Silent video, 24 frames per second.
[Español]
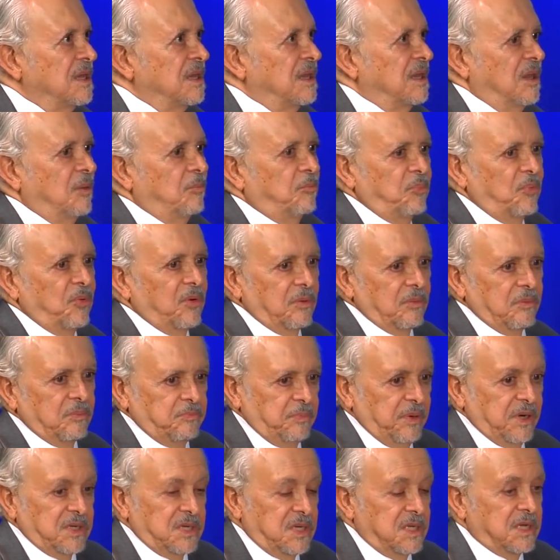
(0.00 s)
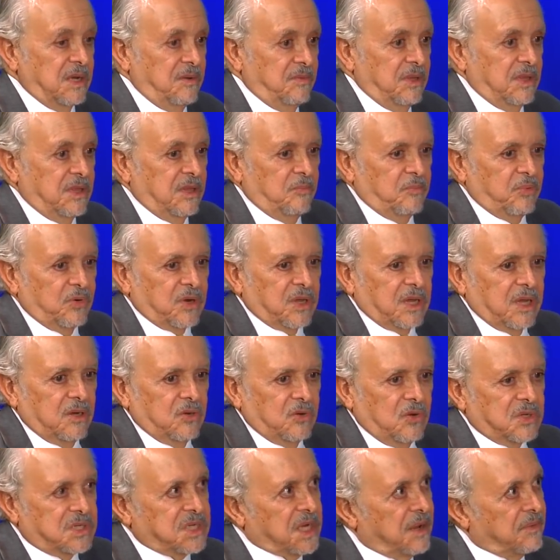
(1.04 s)
Y precisamente porque
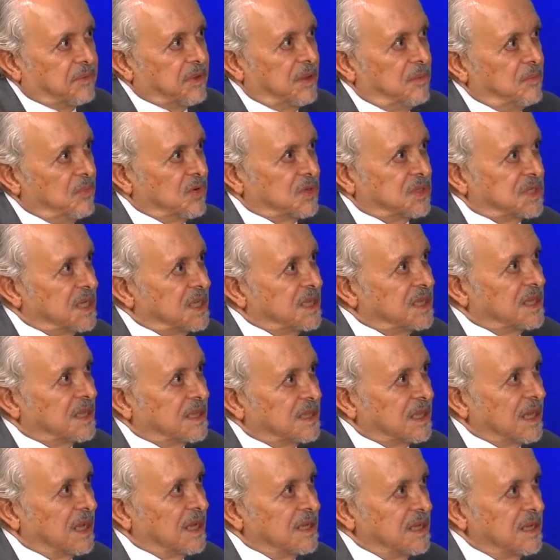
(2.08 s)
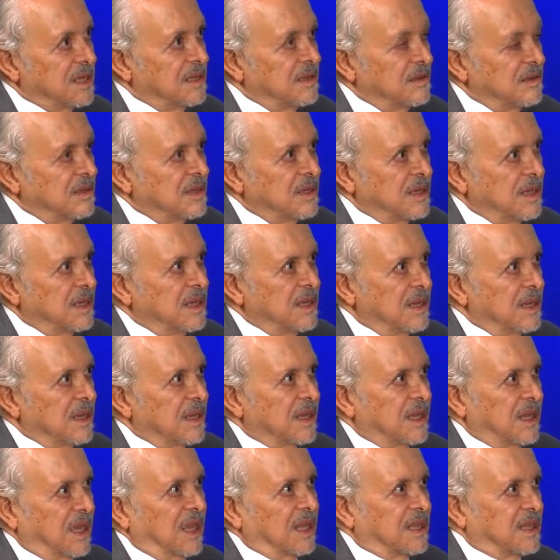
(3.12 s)
no sabemos en detalle
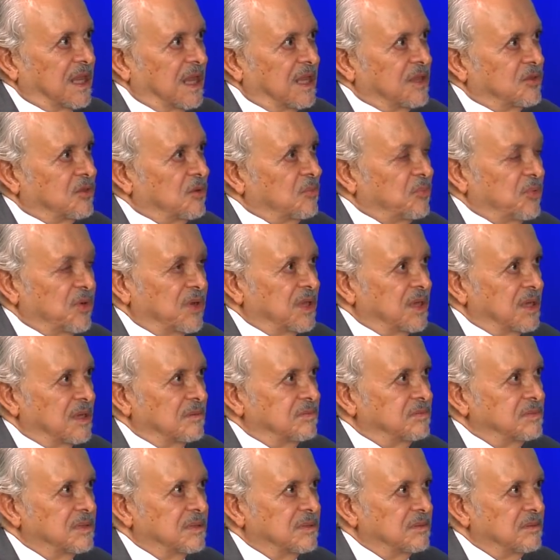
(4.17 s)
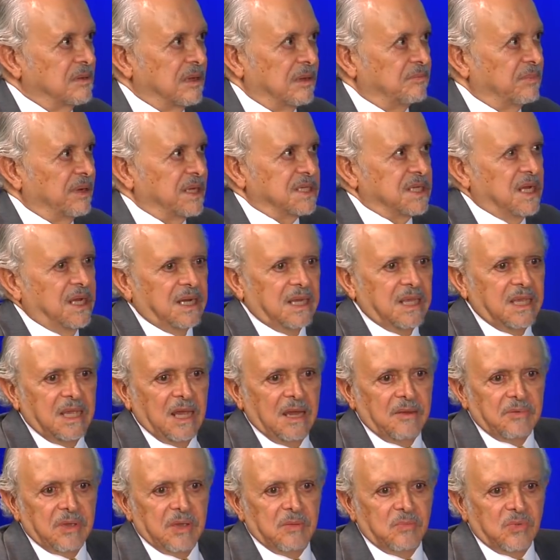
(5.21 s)
qué tanto puede pasar y
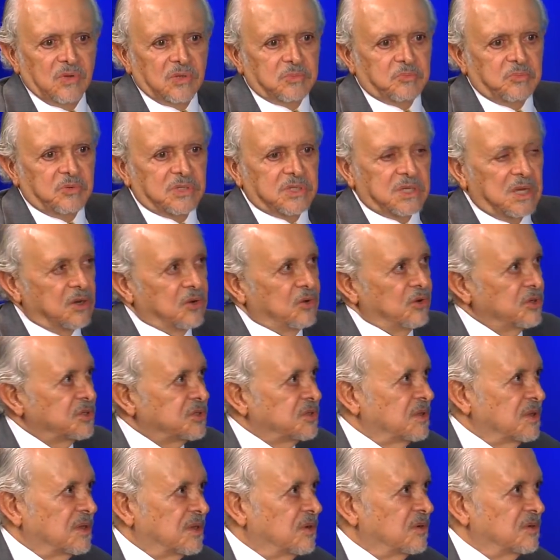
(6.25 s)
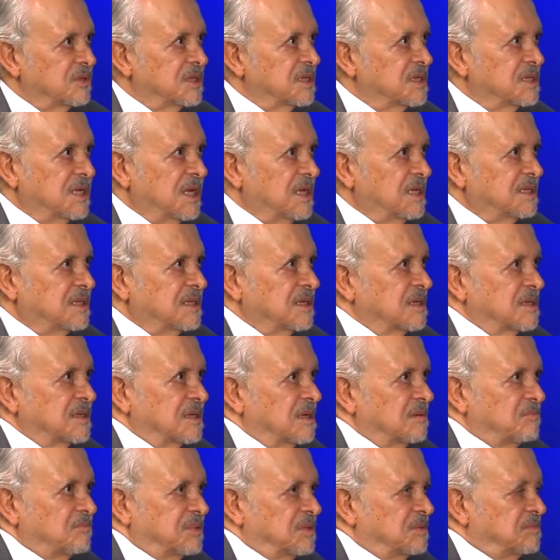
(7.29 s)
ya vemos pues el costo de los desastres,
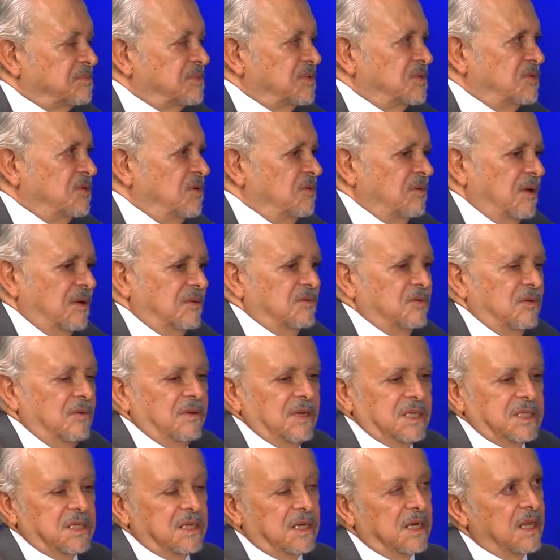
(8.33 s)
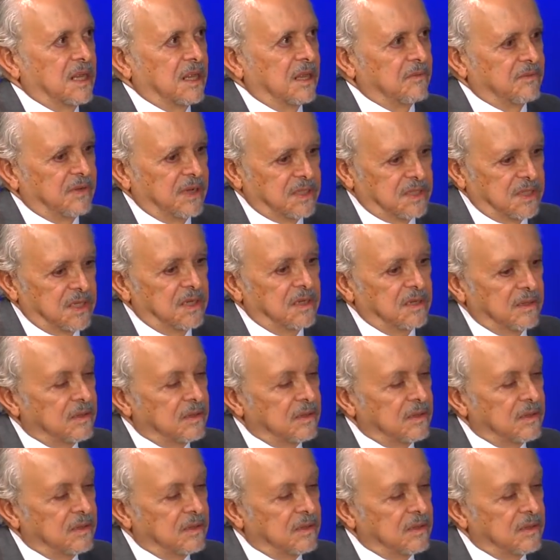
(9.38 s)
que pues, pues, no, va, no va a ser nada fácil.